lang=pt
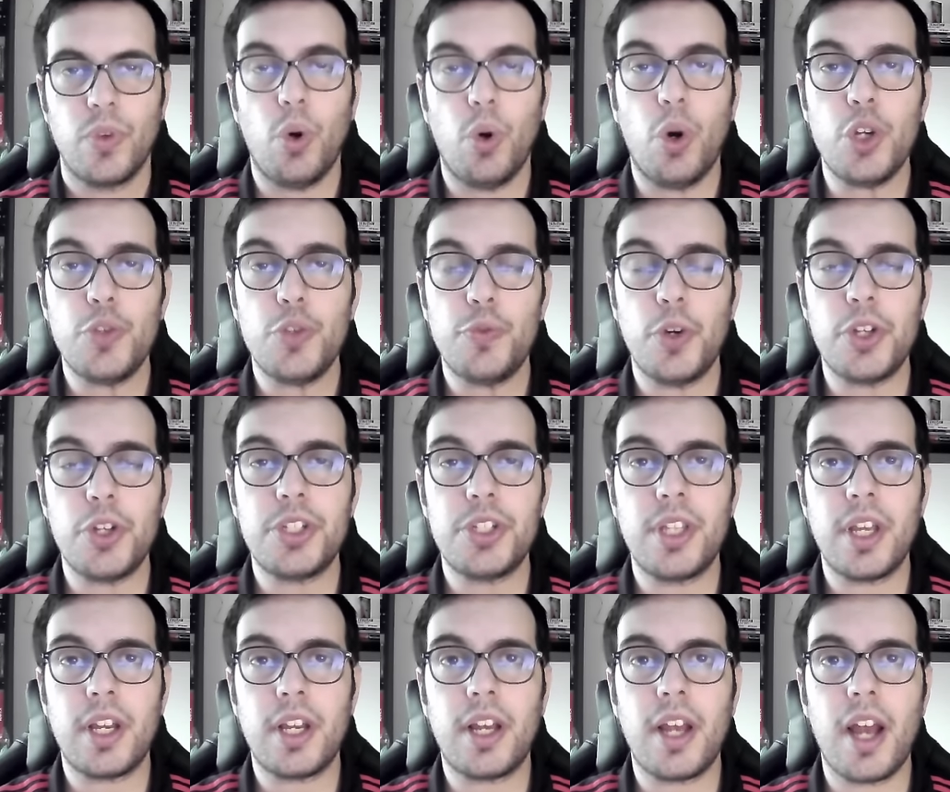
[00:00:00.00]
Hoje vou
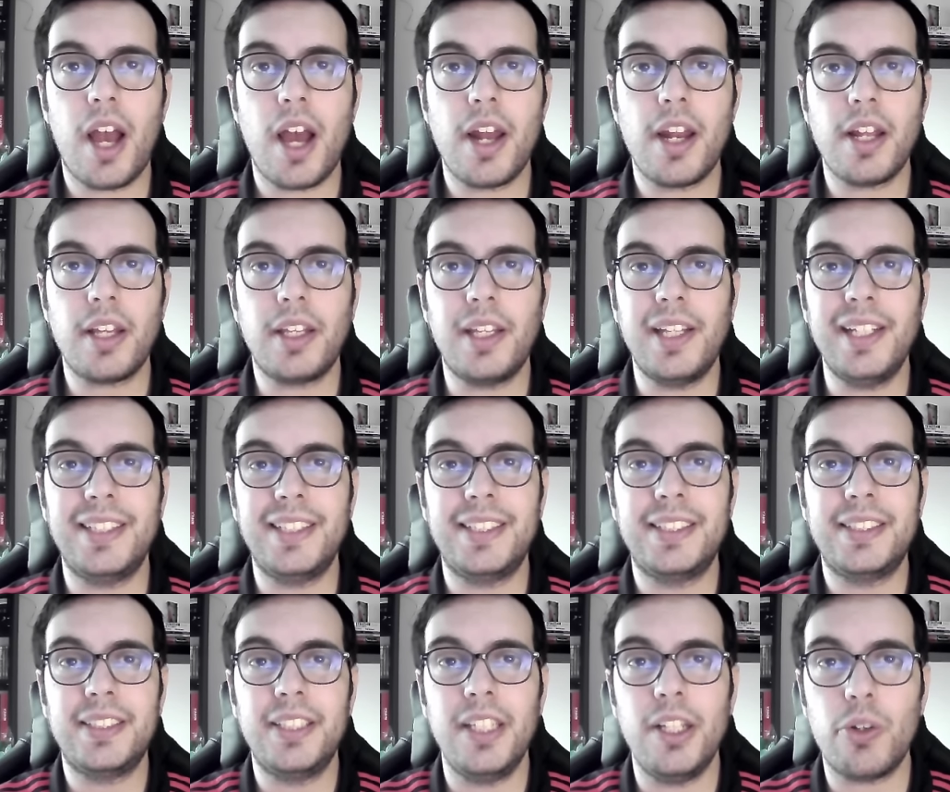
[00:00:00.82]
destacar aqui
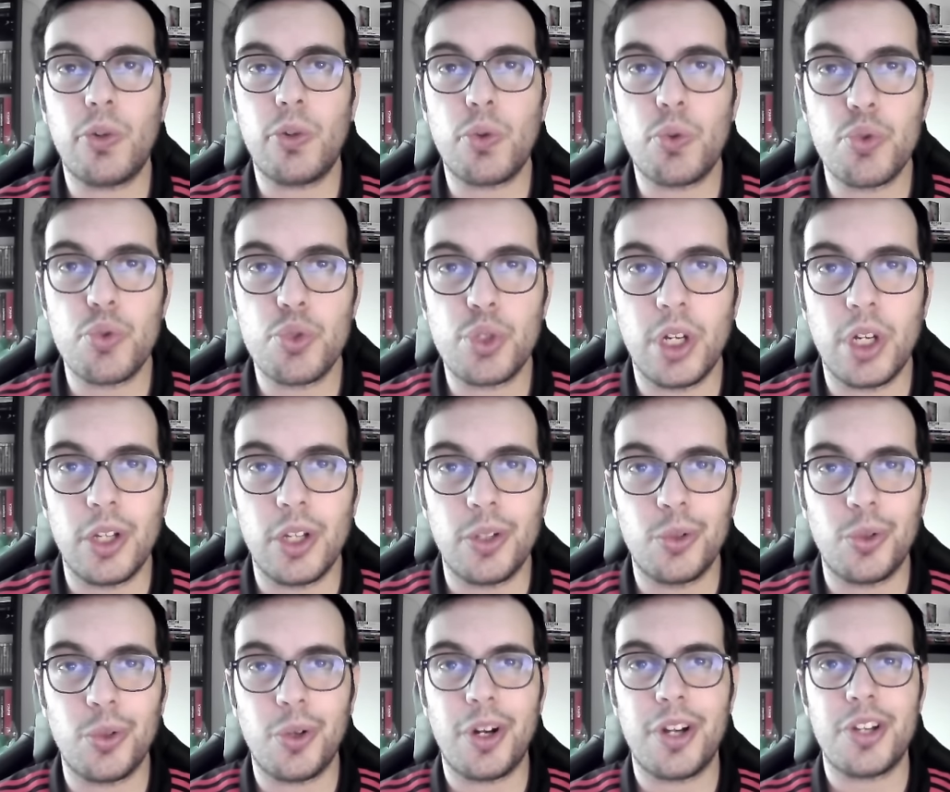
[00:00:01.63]
cinco
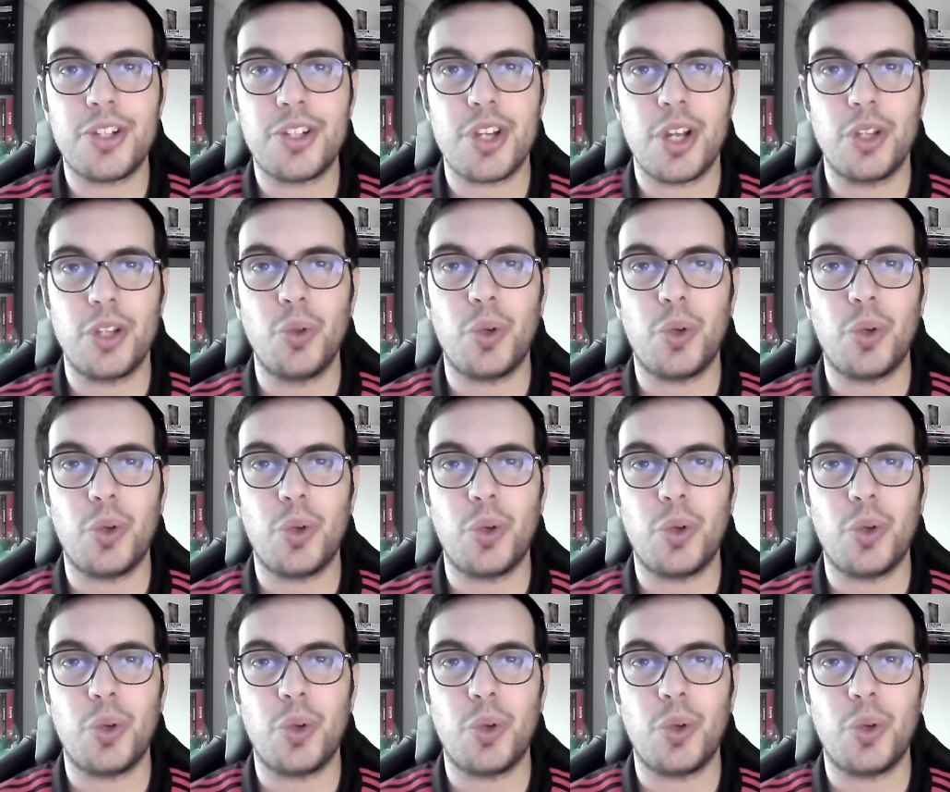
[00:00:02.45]
jogadores